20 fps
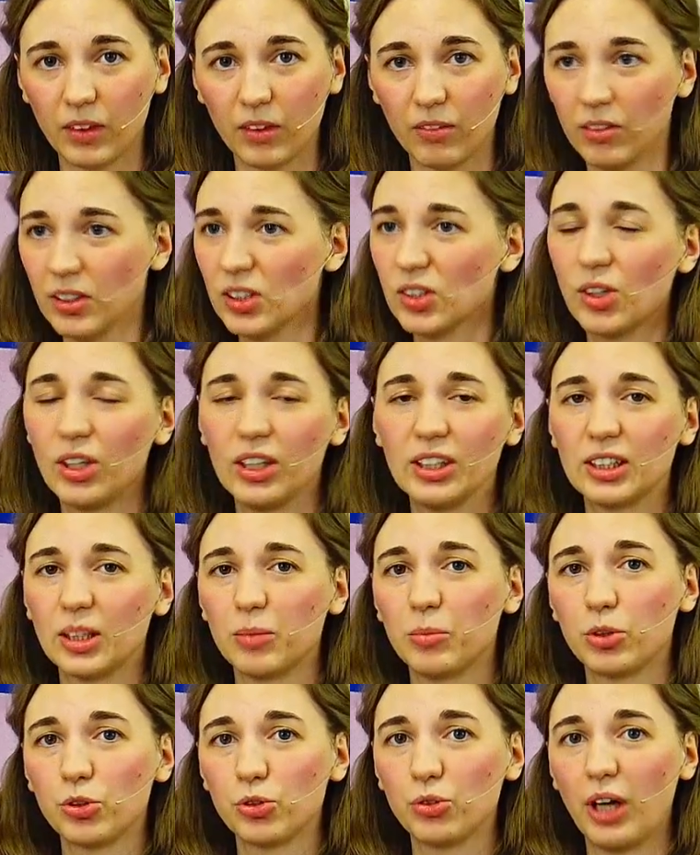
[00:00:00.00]
Was soll ich
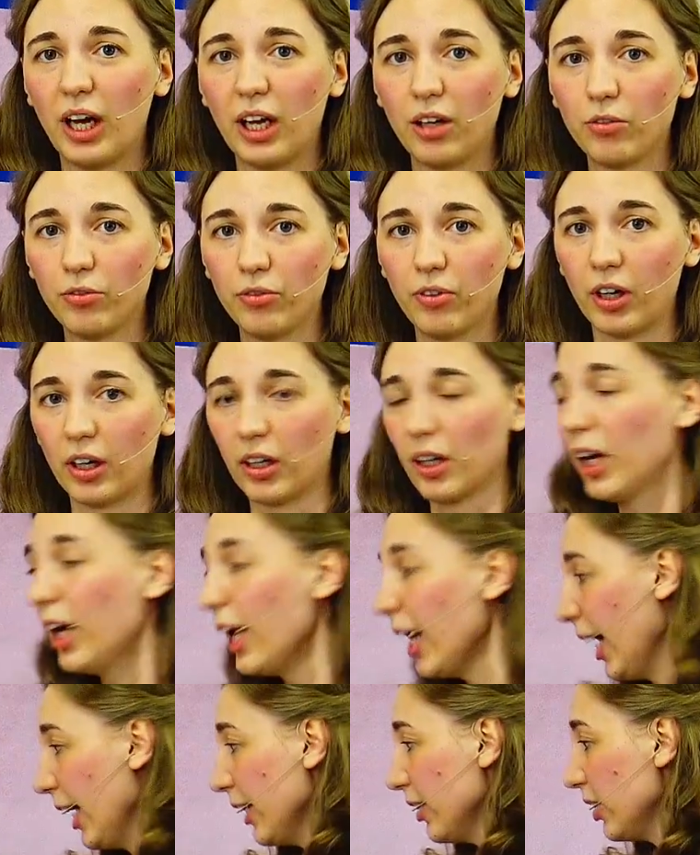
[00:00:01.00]
damit schon anfangen?
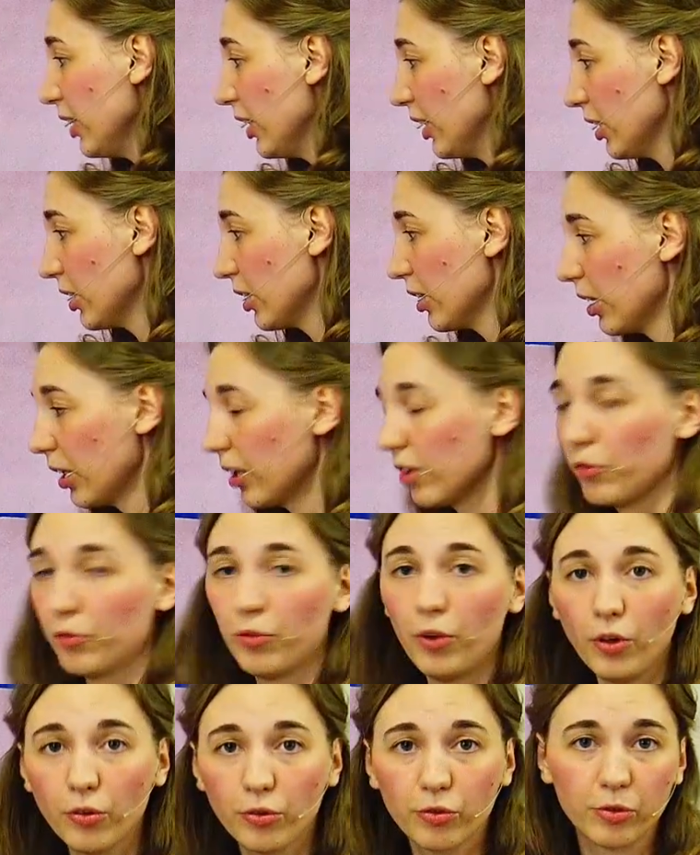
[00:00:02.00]
Hätte ich
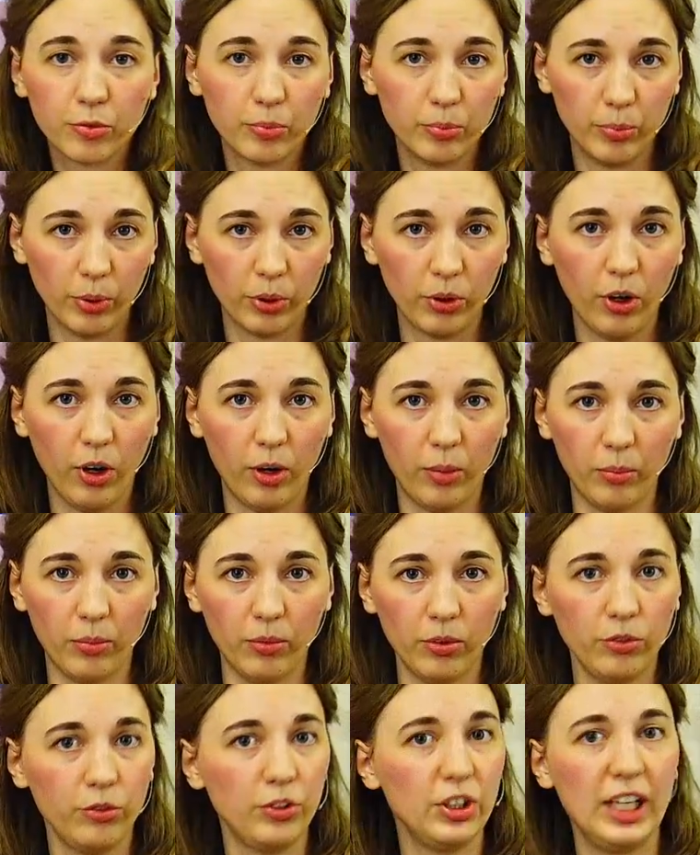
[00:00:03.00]
fünf bekommen,
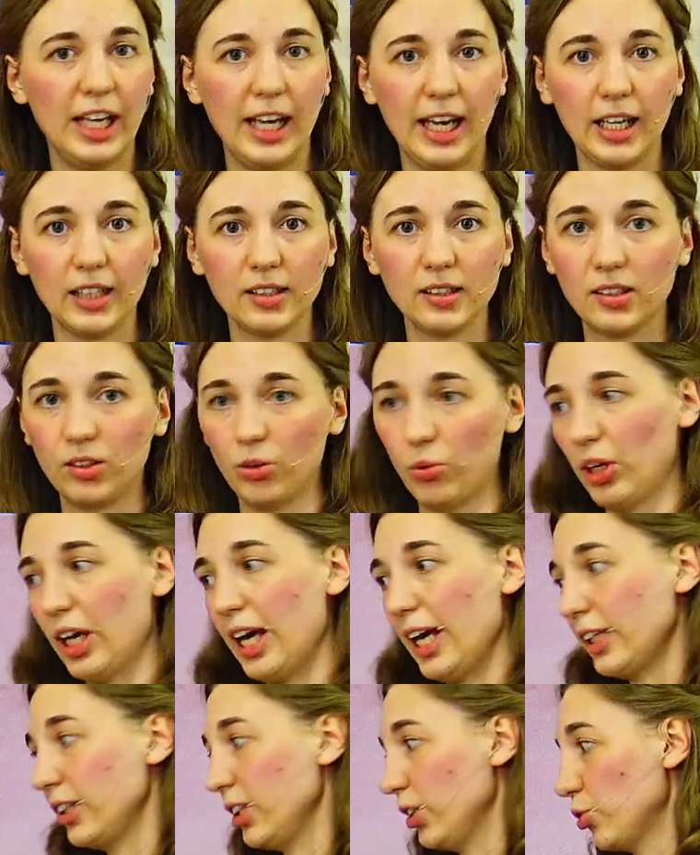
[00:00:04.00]
wie der erste, oder
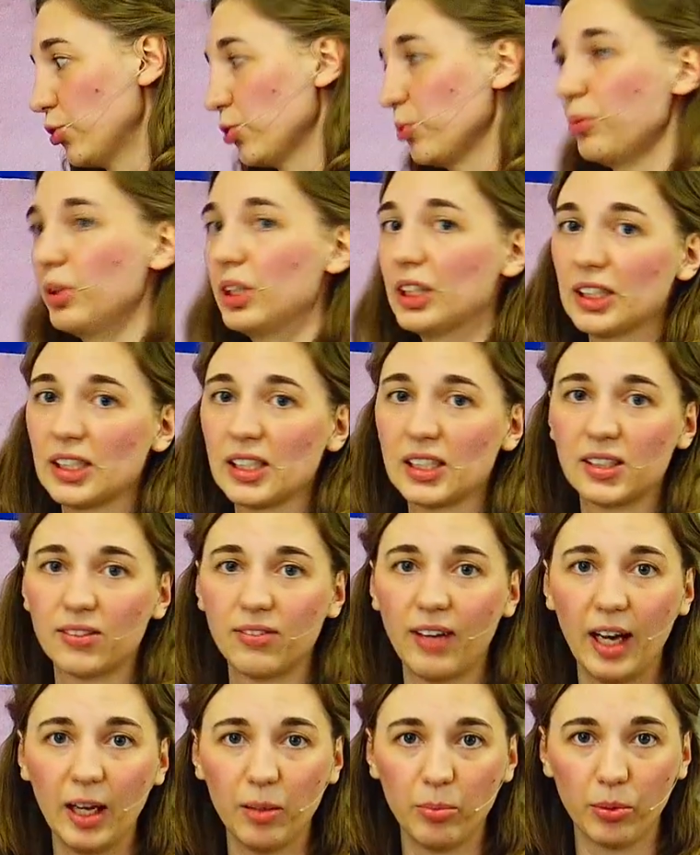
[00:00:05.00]
hätte ich zumindest
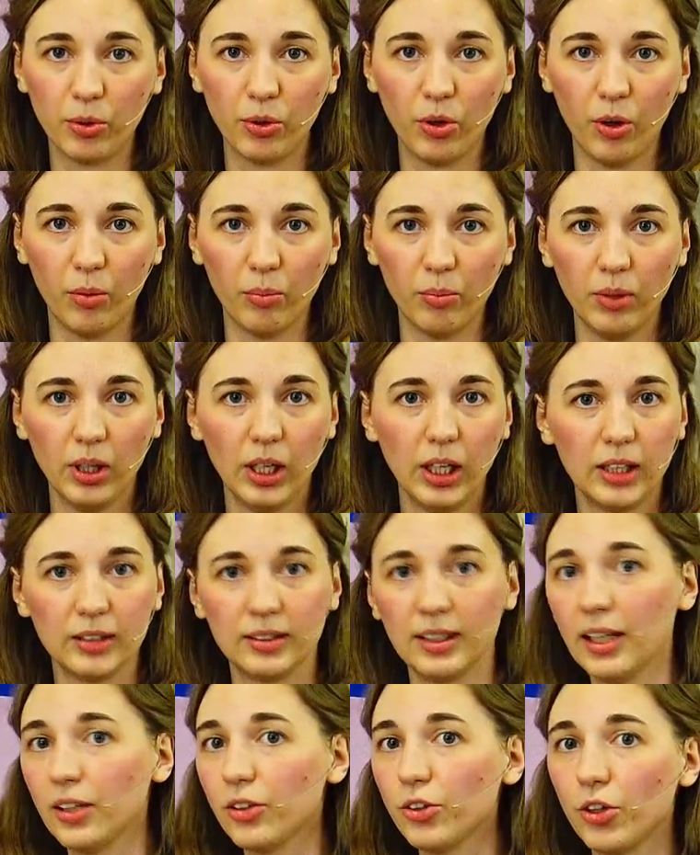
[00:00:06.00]
zwei bekommen,
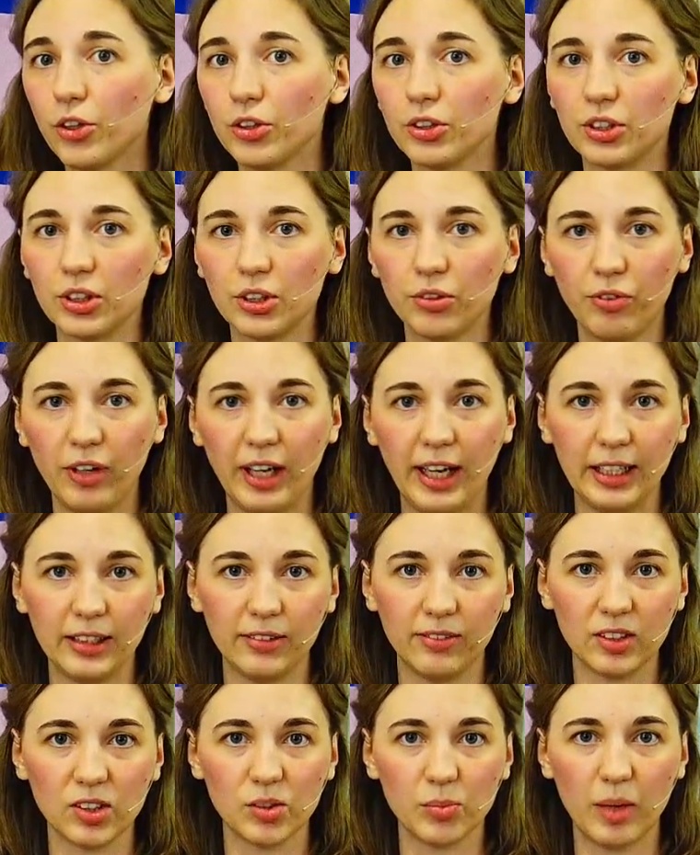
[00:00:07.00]
dann könnte ich
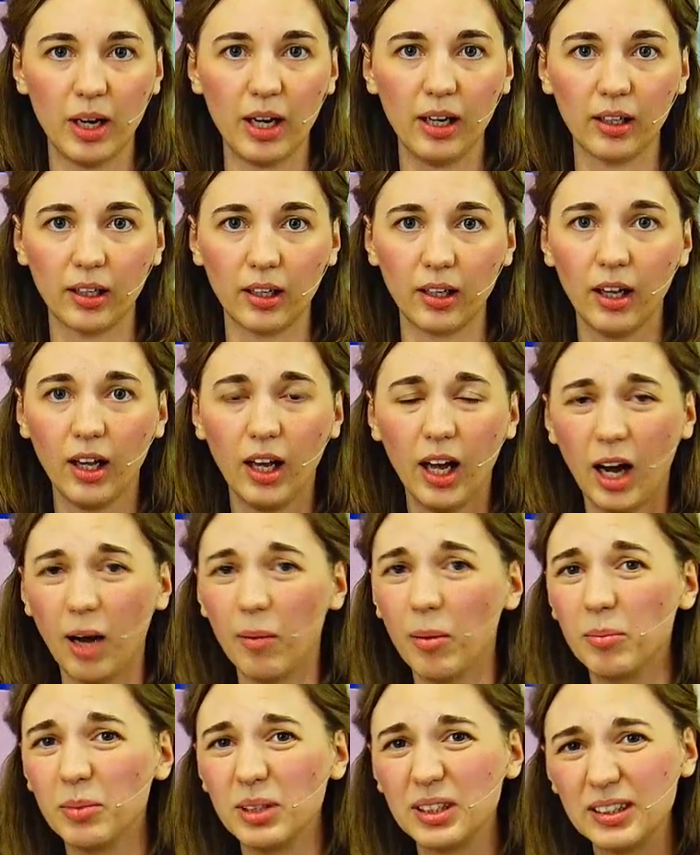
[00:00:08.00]
vielleicht was machen.
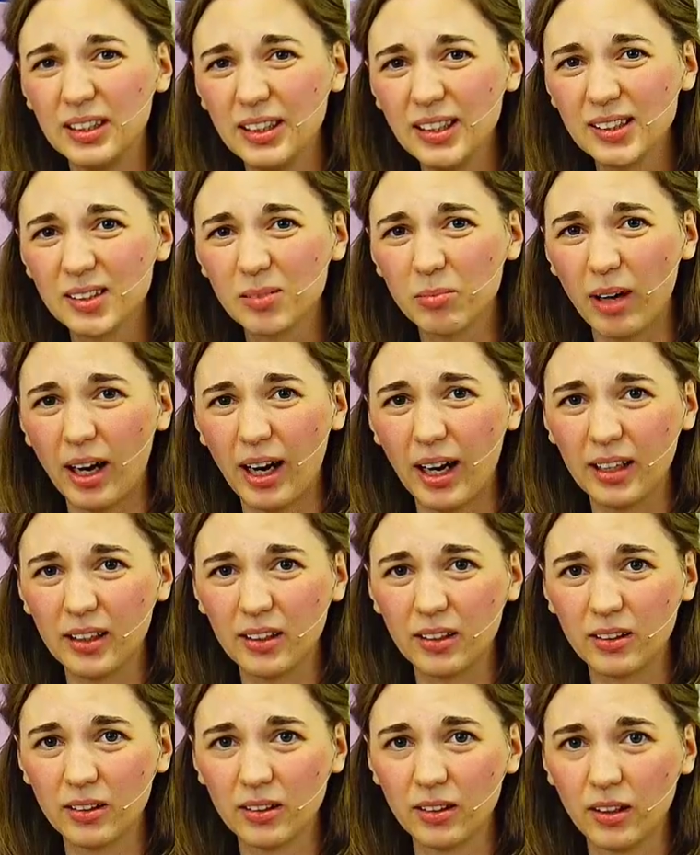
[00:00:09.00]
Aber mit diesem
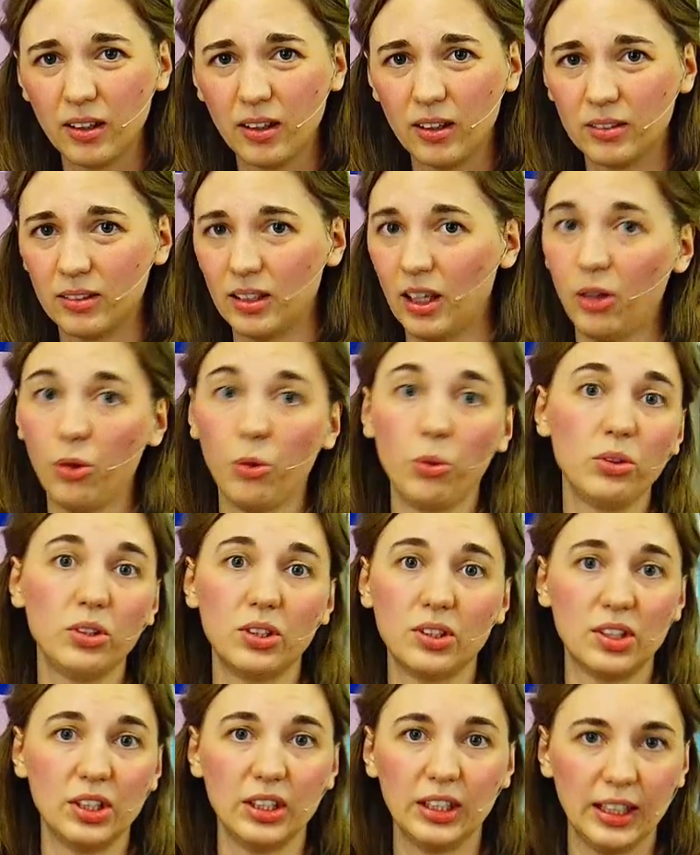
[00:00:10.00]
einen, da lohnt
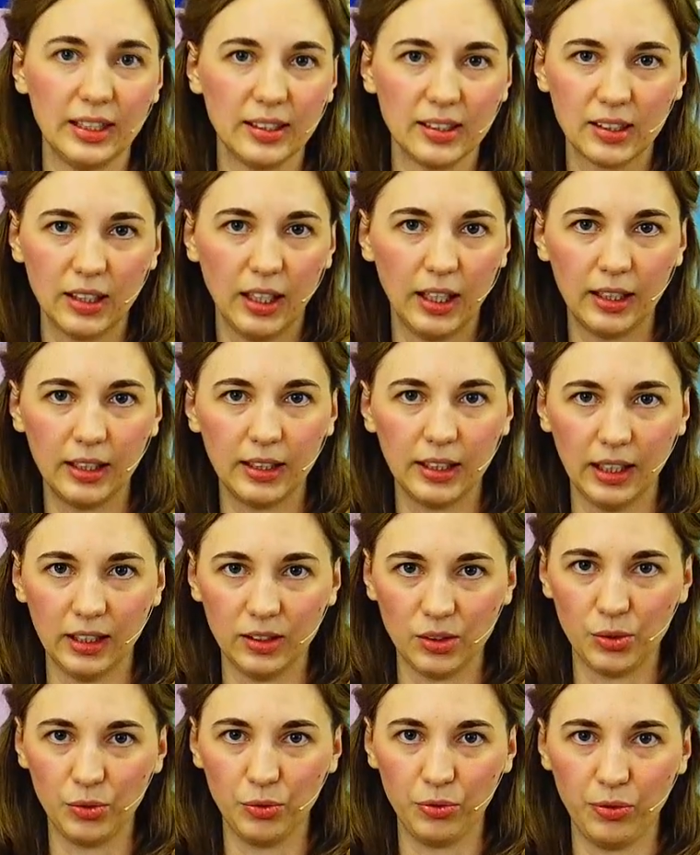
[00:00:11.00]
es sich erst gar nicht
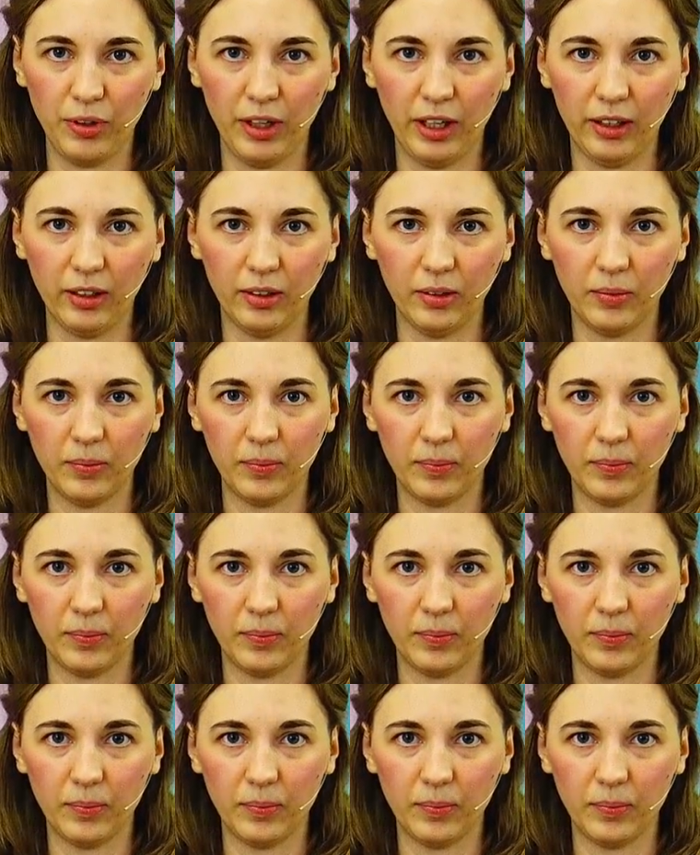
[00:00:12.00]
anzufangen.